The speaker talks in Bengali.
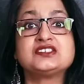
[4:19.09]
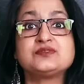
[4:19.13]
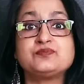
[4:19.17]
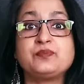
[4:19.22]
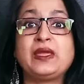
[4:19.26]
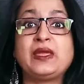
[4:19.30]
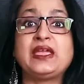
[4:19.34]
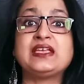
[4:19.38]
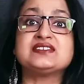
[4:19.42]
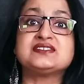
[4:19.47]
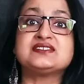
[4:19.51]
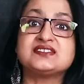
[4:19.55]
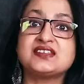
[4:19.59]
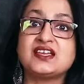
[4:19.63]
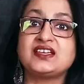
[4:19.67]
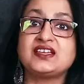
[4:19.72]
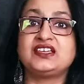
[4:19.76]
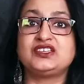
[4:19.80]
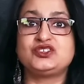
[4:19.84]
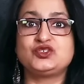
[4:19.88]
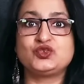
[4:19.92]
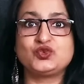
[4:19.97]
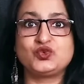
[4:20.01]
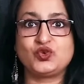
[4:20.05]
স্পেসটা
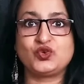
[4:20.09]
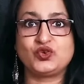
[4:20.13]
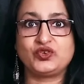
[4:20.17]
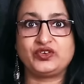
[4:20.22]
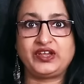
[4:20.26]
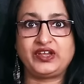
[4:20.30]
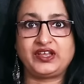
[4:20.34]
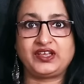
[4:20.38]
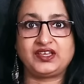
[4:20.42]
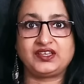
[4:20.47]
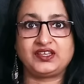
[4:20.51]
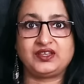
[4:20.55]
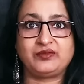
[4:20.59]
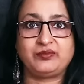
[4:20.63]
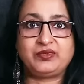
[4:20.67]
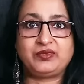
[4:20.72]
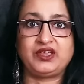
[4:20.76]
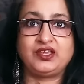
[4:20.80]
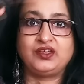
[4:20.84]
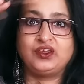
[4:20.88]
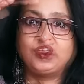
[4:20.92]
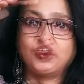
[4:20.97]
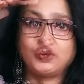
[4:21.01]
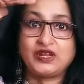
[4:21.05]
কিছুক্ষণ রেখে
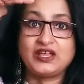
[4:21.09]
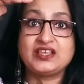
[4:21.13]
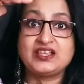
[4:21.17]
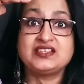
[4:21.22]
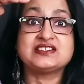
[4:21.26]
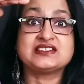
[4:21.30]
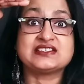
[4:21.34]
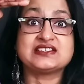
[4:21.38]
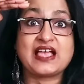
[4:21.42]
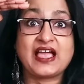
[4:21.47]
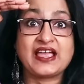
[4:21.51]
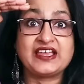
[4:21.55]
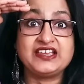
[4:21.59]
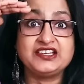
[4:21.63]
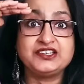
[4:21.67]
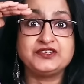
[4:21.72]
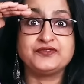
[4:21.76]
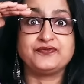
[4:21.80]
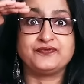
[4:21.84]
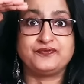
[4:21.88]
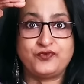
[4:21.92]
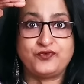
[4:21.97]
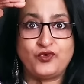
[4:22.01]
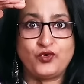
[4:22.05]
দেবে ওটা
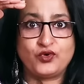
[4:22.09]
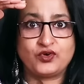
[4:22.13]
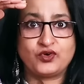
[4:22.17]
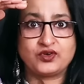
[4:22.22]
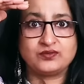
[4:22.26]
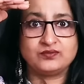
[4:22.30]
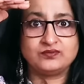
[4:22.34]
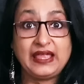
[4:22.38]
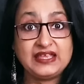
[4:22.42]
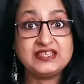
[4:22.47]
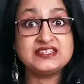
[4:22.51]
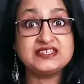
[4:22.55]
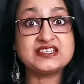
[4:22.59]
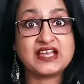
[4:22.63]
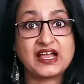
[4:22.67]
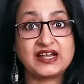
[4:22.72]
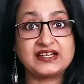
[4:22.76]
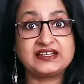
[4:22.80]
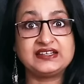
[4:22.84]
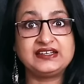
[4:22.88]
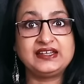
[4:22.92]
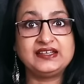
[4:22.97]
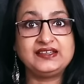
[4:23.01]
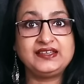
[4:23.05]
সাইড ফোর এই
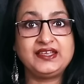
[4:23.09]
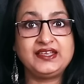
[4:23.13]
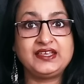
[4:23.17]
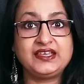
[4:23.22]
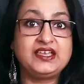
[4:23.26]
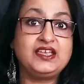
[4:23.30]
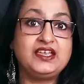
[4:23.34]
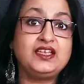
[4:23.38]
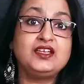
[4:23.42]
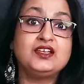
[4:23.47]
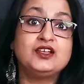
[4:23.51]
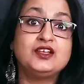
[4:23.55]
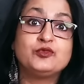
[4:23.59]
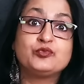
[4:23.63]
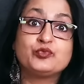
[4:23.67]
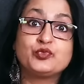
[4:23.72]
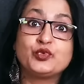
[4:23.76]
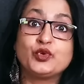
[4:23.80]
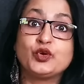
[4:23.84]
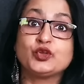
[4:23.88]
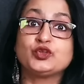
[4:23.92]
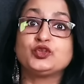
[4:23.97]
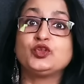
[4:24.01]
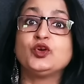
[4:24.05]
চারটে দিকই
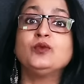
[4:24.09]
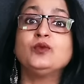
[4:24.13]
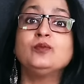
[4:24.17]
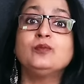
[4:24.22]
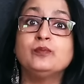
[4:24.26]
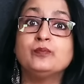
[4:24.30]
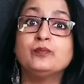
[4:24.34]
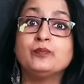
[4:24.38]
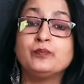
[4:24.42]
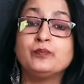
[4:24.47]
প্রথম